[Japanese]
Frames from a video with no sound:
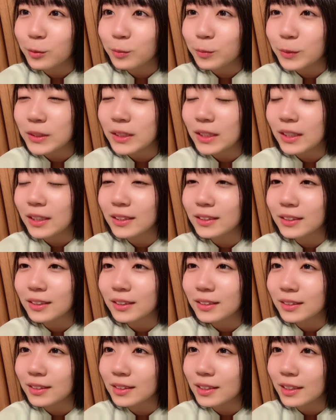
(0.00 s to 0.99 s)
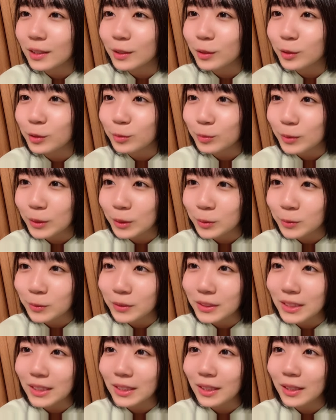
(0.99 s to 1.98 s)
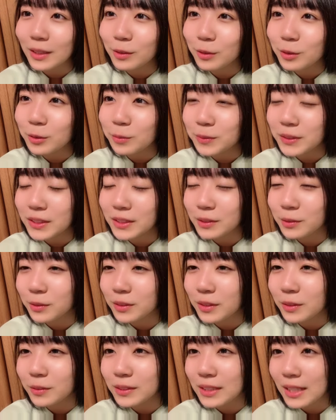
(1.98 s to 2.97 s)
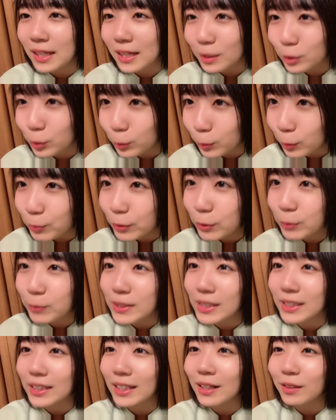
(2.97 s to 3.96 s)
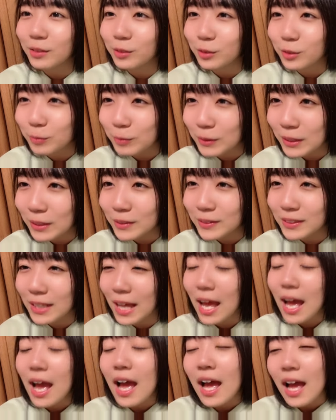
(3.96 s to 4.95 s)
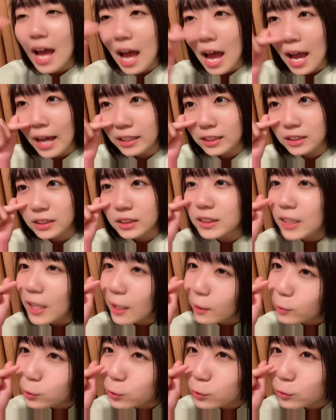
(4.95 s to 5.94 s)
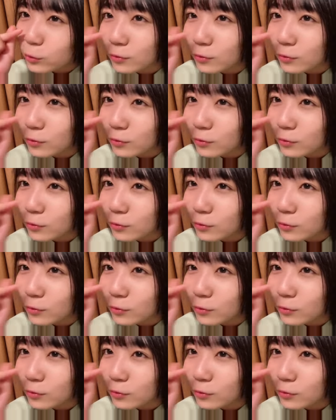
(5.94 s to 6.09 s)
音符サッカーラスカーさんたらの、音符猫耳さんたらの、音符三色団子さん、ハートピピピピさんたらの、音符ガローさん、愛してる。